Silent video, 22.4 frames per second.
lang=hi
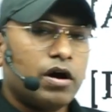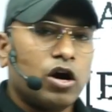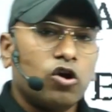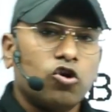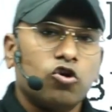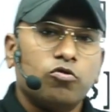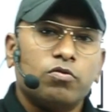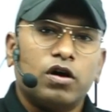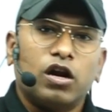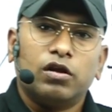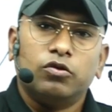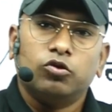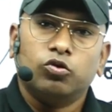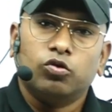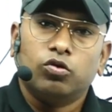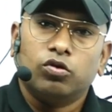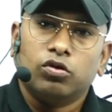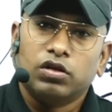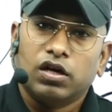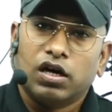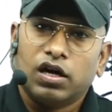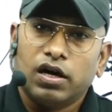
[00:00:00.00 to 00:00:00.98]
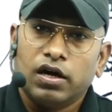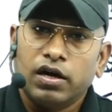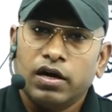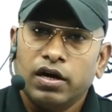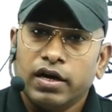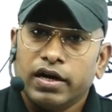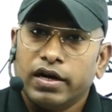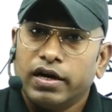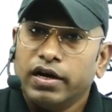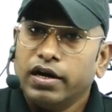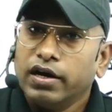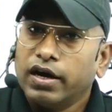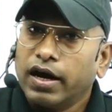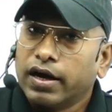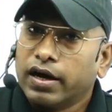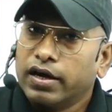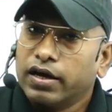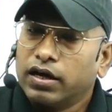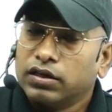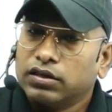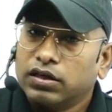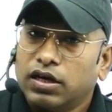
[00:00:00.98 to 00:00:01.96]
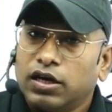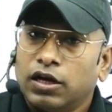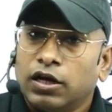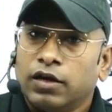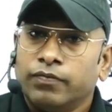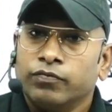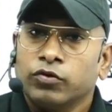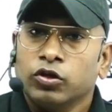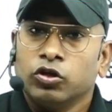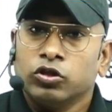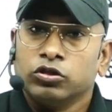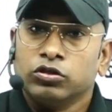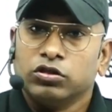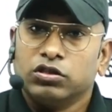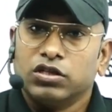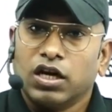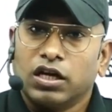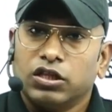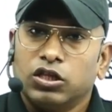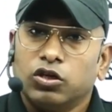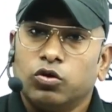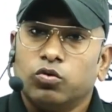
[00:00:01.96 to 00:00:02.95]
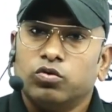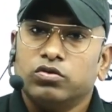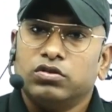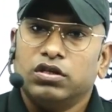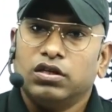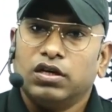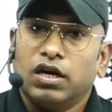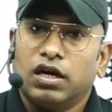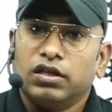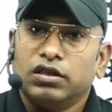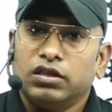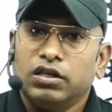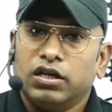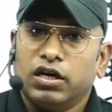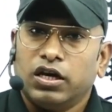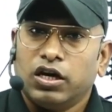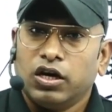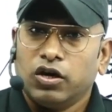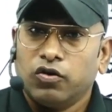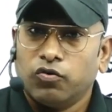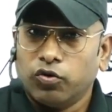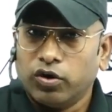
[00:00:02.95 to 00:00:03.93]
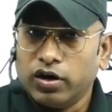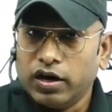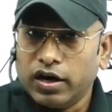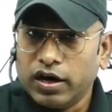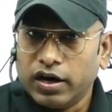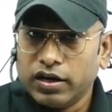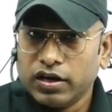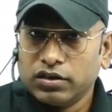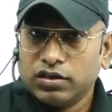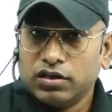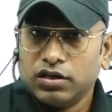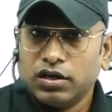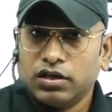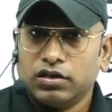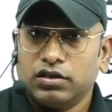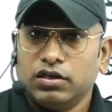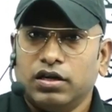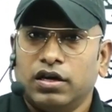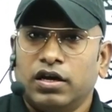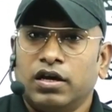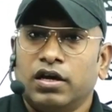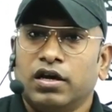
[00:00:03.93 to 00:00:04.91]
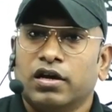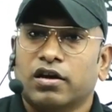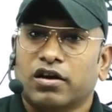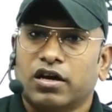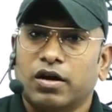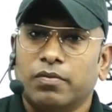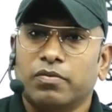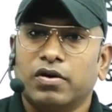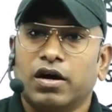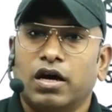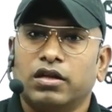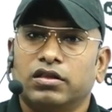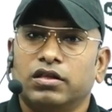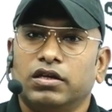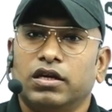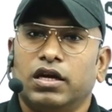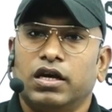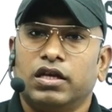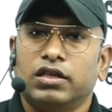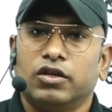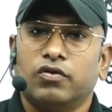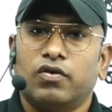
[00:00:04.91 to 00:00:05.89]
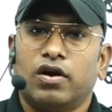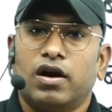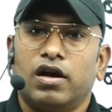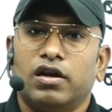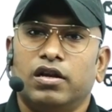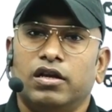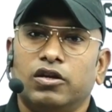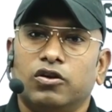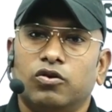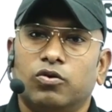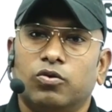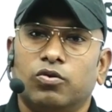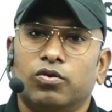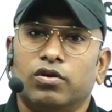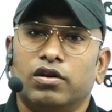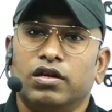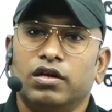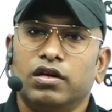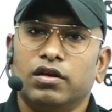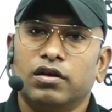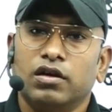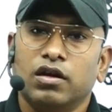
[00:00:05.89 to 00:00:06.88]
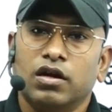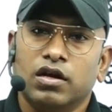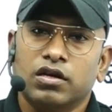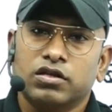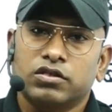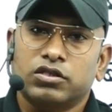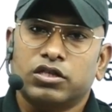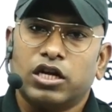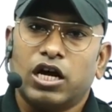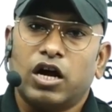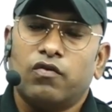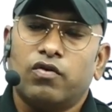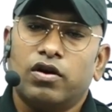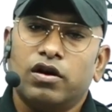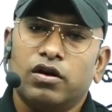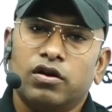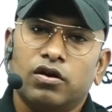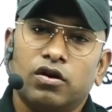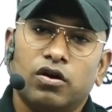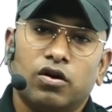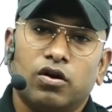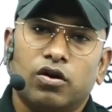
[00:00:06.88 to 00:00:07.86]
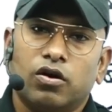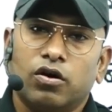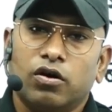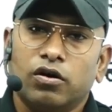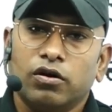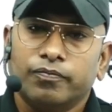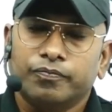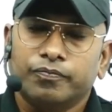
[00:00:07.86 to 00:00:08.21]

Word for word: और मालवा दोनों जगह हिट गान गाया जाता है जाति कौन सी गाती है वह हरियाती गाती है कब गाती है दिवाली होली श्रावण और